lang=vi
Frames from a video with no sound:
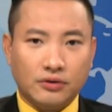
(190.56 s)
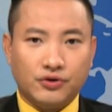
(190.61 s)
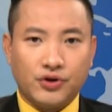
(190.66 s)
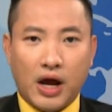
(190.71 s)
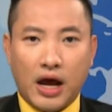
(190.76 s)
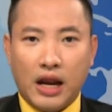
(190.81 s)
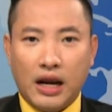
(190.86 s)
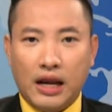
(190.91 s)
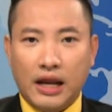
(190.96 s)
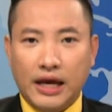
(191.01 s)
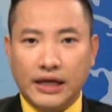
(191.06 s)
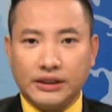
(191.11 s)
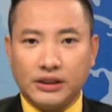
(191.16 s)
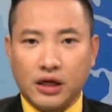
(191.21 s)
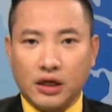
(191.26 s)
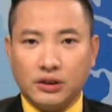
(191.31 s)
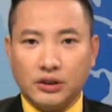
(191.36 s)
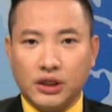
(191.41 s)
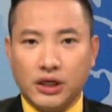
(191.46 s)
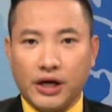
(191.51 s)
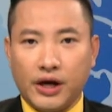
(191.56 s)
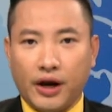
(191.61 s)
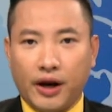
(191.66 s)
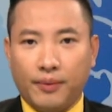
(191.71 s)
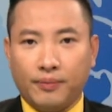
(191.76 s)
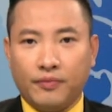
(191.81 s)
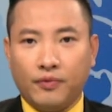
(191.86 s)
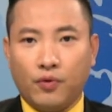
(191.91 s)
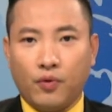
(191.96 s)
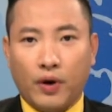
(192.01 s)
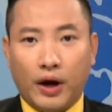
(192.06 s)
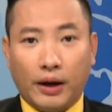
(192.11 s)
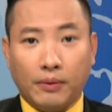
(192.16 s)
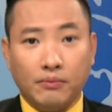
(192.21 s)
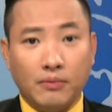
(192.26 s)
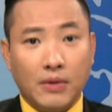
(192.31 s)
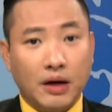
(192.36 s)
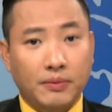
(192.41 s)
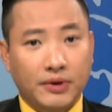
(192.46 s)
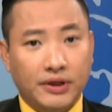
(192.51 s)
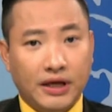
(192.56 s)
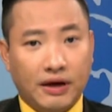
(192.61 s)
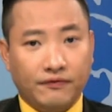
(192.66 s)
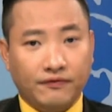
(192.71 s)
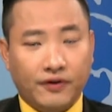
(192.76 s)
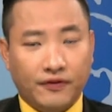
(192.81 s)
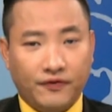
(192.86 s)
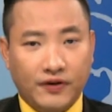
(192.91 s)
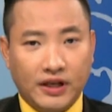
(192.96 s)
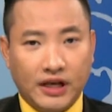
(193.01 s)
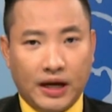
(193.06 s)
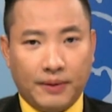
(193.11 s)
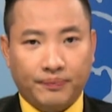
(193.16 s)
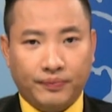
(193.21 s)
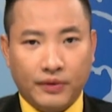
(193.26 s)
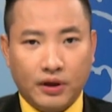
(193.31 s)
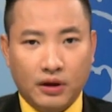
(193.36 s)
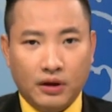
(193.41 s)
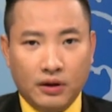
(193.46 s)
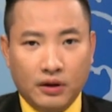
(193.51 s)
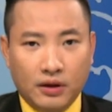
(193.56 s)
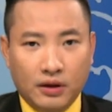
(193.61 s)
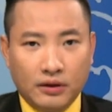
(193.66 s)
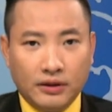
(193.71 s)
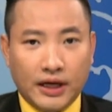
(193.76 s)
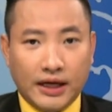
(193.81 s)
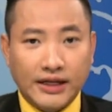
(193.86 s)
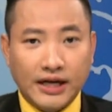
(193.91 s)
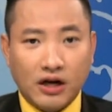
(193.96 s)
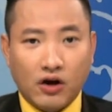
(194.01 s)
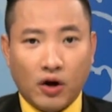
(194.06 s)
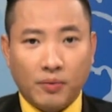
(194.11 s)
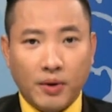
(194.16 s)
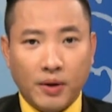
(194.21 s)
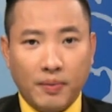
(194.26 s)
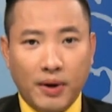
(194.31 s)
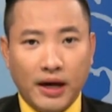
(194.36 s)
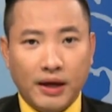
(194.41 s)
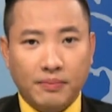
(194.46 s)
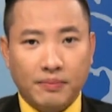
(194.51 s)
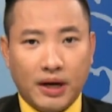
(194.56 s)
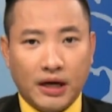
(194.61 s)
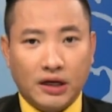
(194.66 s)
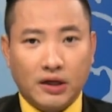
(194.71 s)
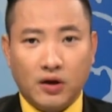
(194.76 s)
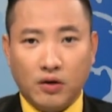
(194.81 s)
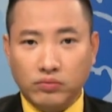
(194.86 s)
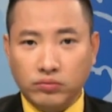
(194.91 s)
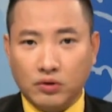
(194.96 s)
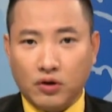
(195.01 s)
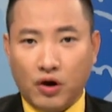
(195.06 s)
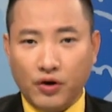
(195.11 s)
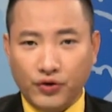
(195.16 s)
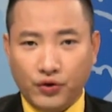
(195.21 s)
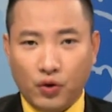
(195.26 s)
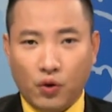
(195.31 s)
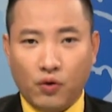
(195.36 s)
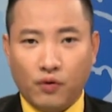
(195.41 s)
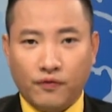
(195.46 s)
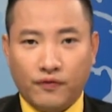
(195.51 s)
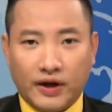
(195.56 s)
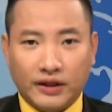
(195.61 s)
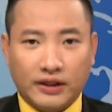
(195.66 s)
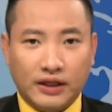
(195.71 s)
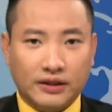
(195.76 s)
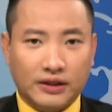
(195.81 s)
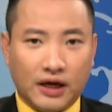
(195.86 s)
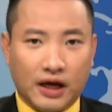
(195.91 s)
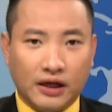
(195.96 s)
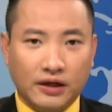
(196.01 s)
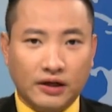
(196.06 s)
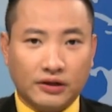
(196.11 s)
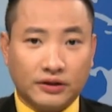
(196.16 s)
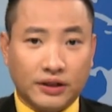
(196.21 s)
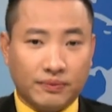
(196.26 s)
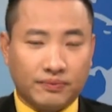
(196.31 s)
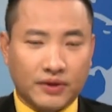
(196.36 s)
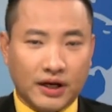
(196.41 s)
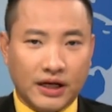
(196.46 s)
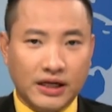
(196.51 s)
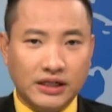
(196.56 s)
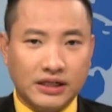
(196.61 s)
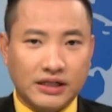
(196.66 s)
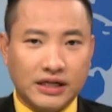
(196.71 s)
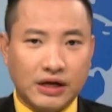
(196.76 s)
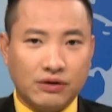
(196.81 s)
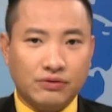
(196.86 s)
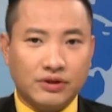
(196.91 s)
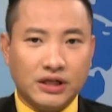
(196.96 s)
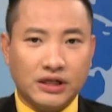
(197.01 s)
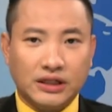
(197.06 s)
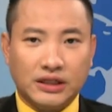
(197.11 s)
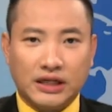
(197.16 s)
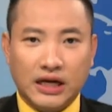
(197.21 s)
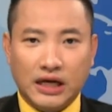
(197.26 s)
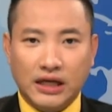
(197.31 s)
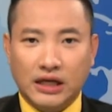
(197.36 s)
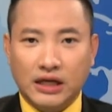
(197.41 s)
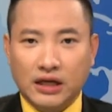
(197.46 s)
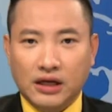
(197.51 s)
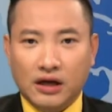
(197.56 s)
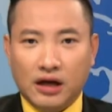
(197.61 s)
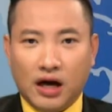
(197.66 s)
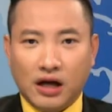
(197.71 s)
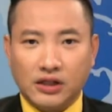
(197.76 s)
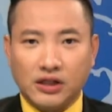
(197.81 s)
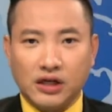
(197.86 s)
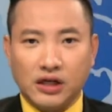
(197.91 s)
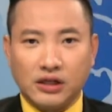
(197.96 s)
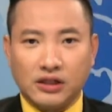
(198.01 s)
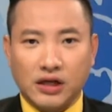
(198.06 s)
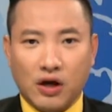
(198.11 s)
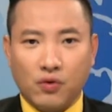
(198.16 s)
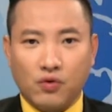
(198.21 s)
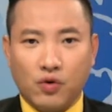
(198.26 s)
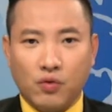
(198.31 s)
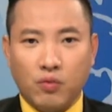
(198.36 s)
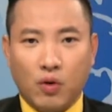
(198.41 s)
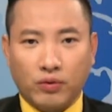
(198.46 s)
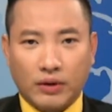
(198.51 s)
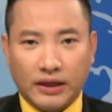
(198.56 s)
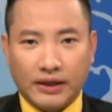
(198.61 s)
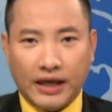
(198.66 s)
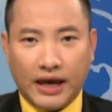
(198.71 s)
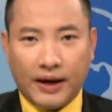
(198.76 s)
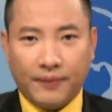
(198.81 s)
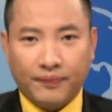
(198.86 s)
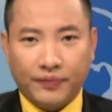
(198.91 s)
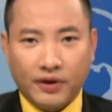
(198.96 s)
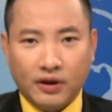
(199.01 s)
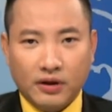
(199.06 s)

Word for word: Raleigh-Durham khoảng 30 dặm về phía nam. Nhảy ra khỏi máy bay mà không có dù và thi thể được tìm thấy treo trên cây ở sân sau của một căn nhà.